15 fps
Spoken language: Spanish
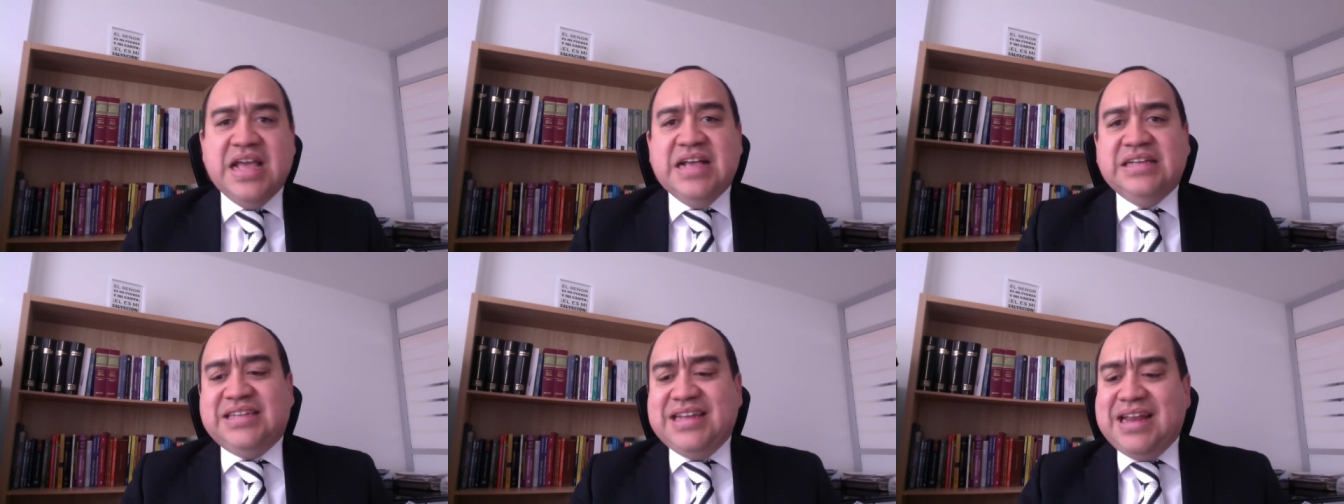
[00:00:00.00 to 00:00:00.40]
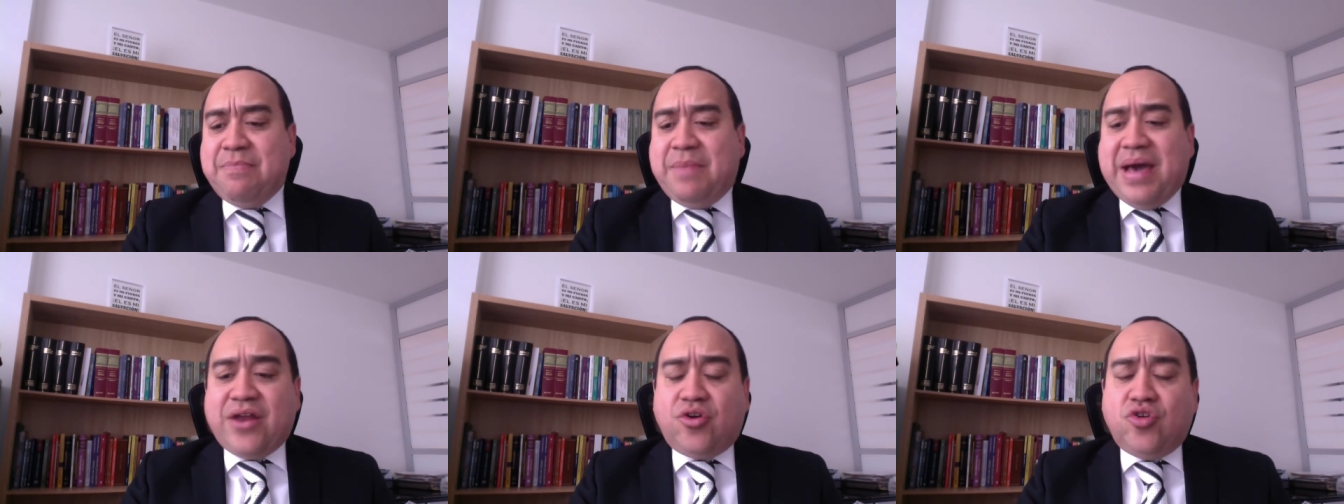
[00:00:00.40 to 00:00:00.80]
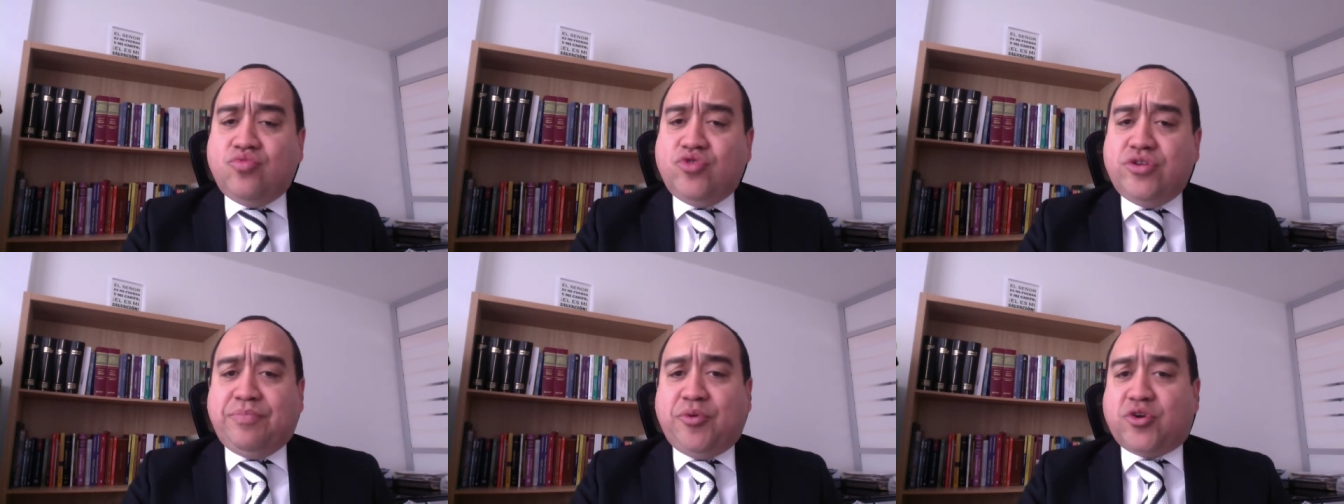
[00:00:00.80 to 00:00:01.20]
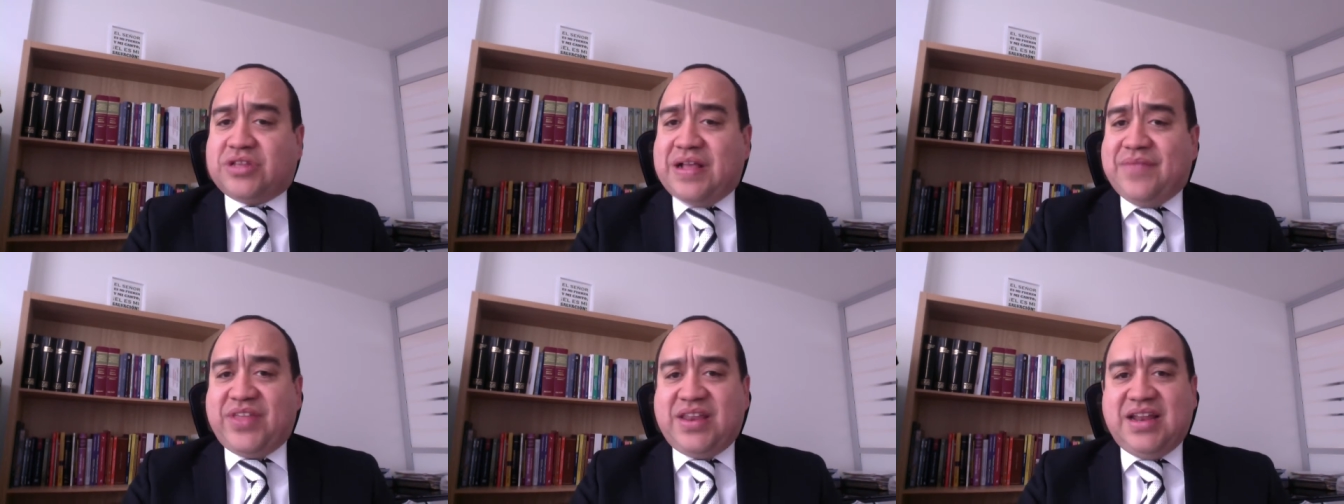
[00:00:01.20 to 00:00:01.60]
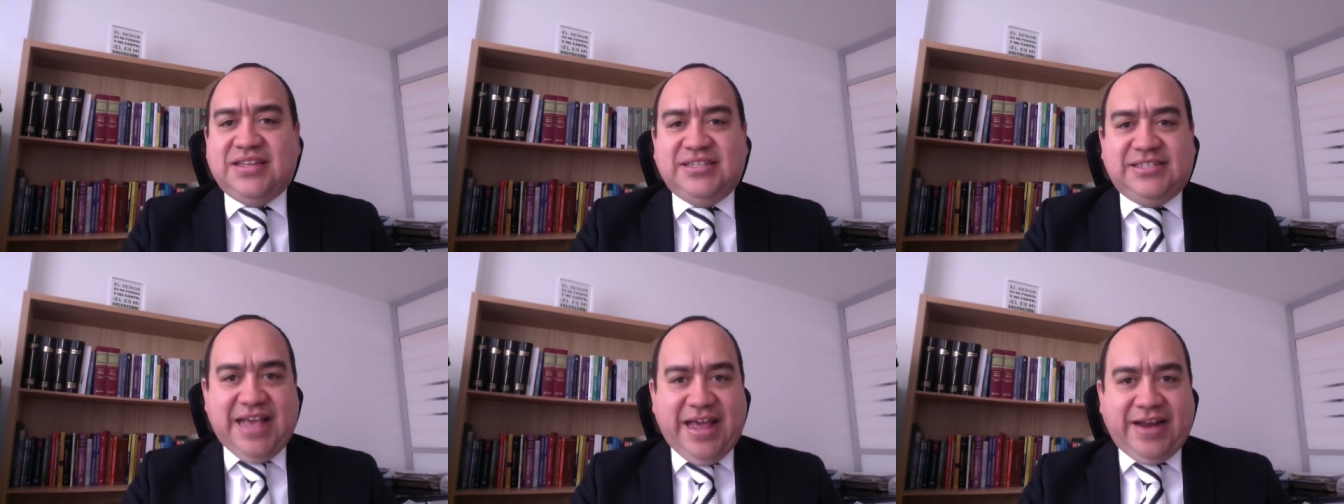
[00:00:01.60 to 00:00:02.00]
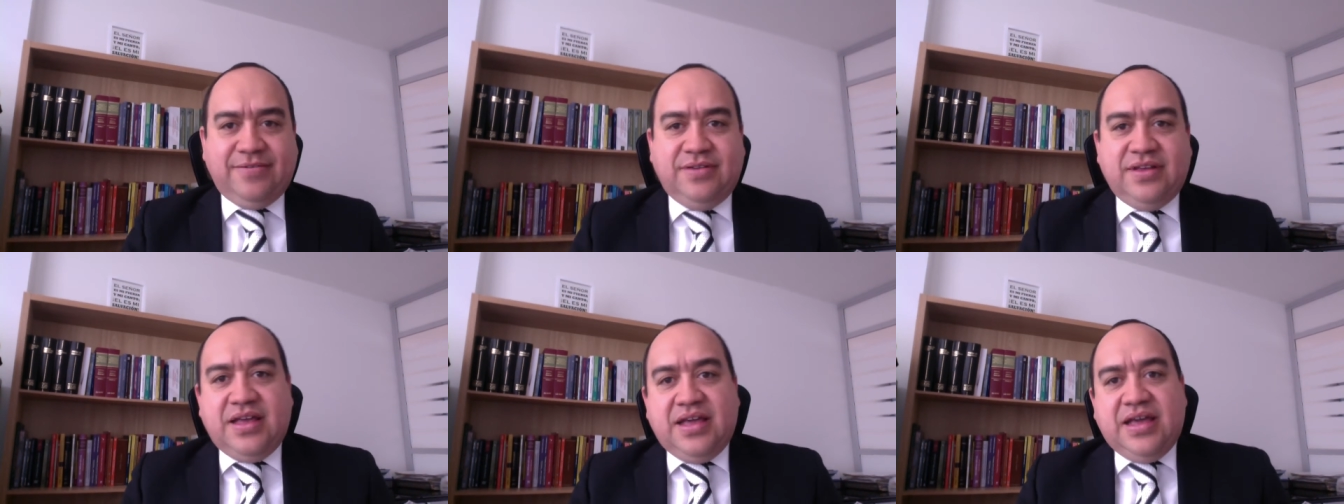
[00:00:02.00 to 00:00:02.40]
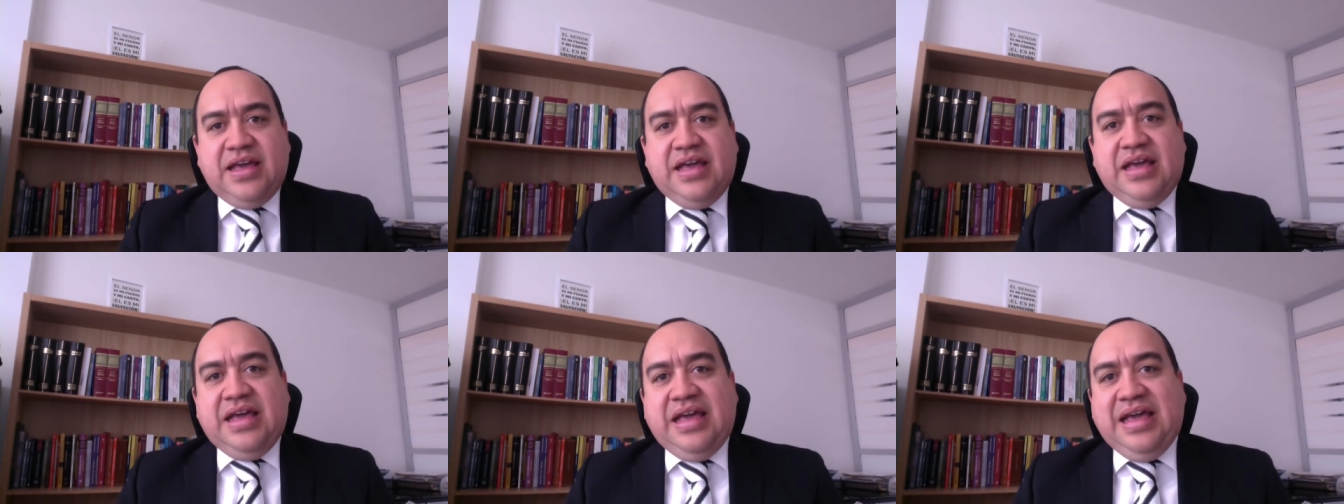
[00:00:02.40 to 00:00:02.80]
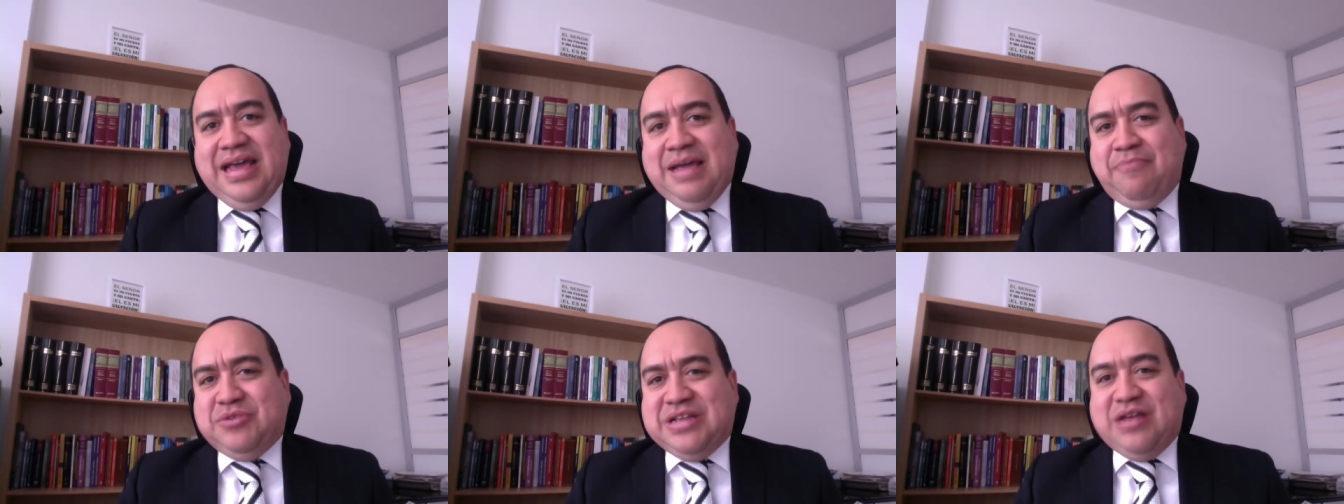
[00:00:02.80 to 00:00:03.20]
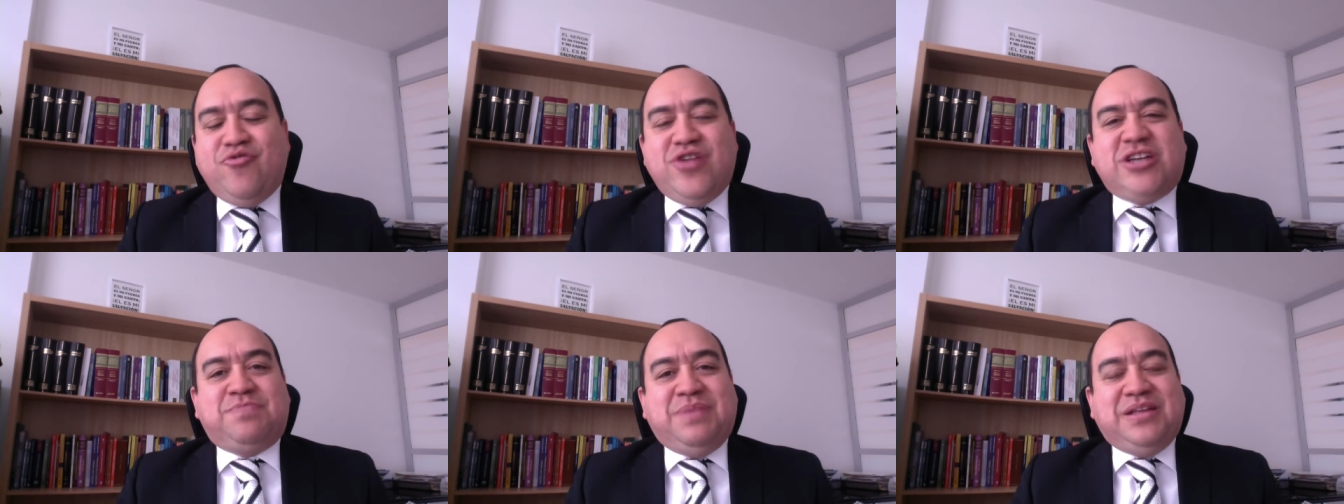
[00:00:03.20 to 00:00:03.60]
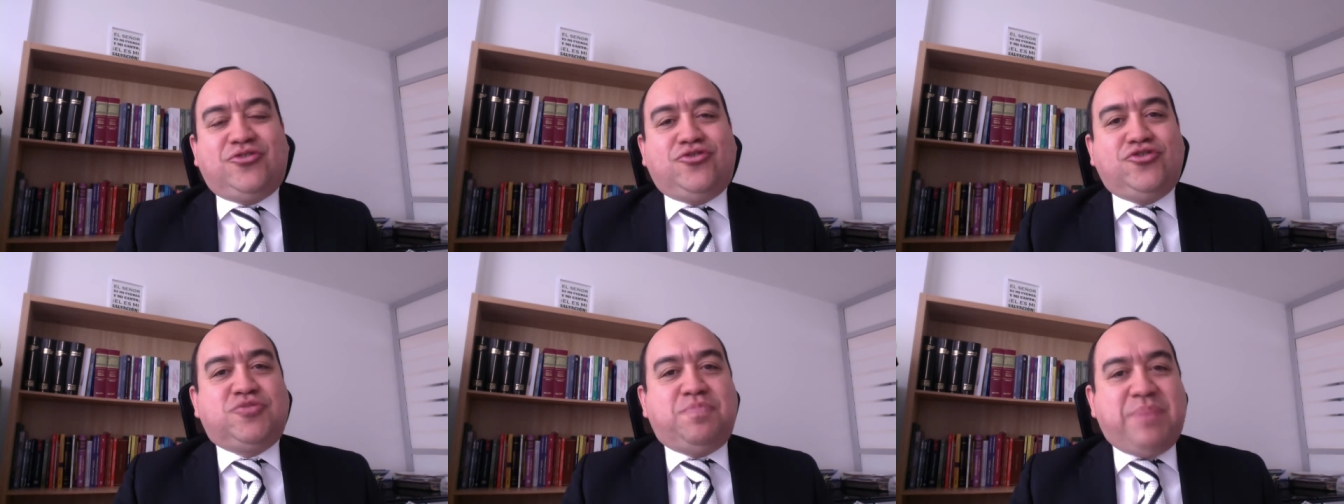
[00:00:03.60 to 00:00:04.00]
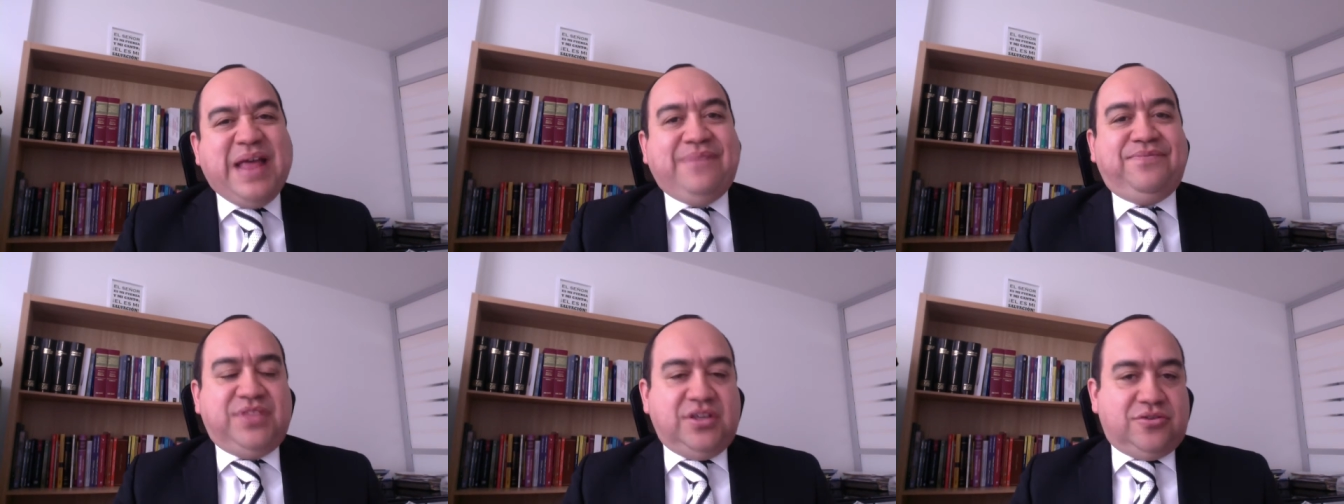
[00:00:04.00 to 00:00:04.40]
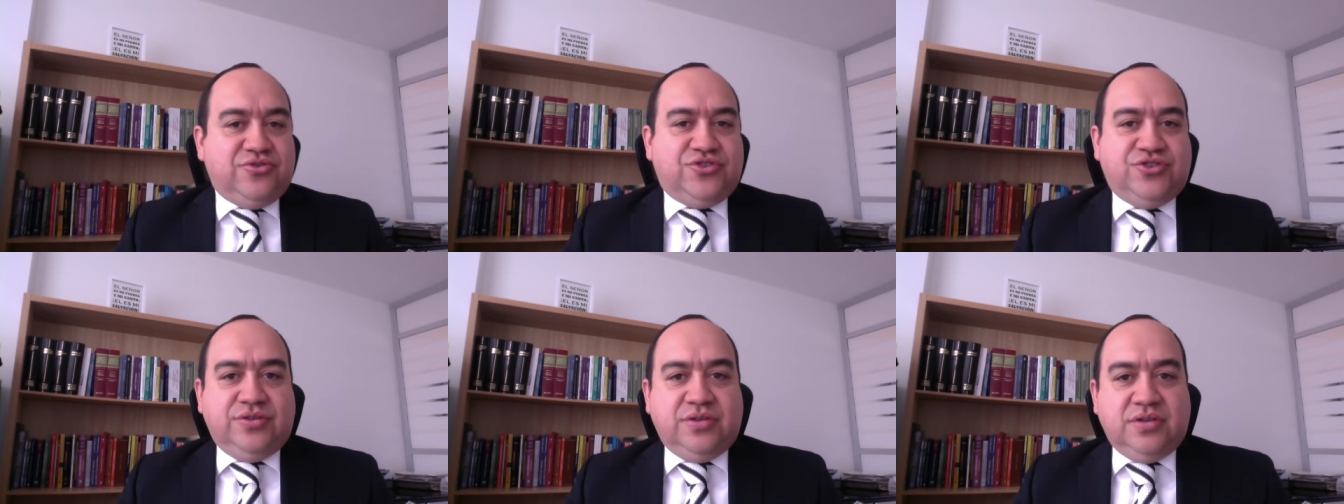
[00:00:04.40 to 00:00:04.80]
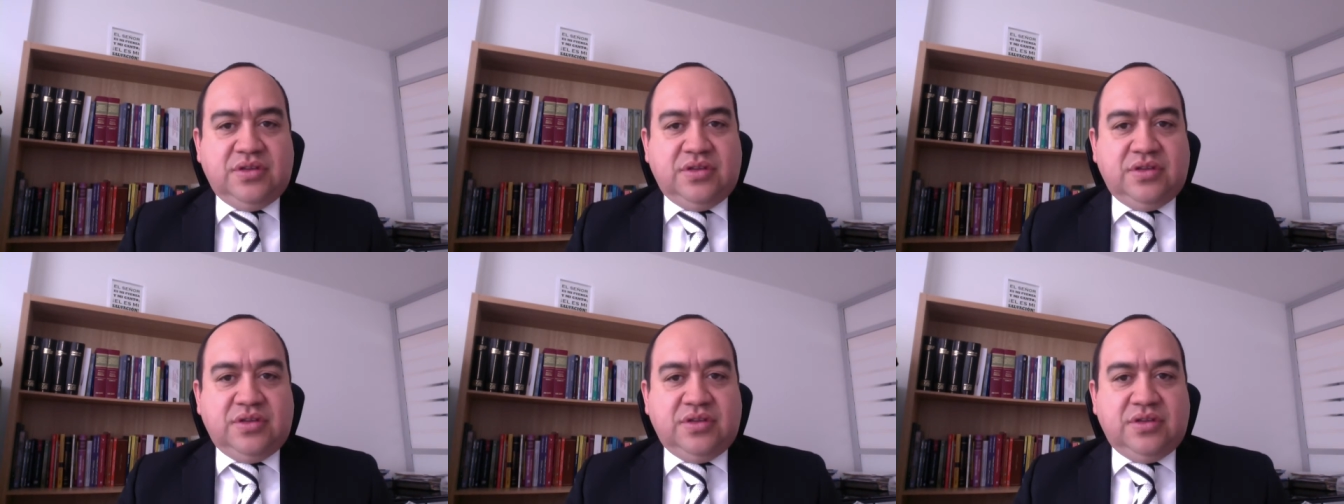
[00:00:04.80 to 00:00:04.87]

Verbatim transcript: Sin embargo, es muy importante analizar eh, pues algunos aspectos prácticos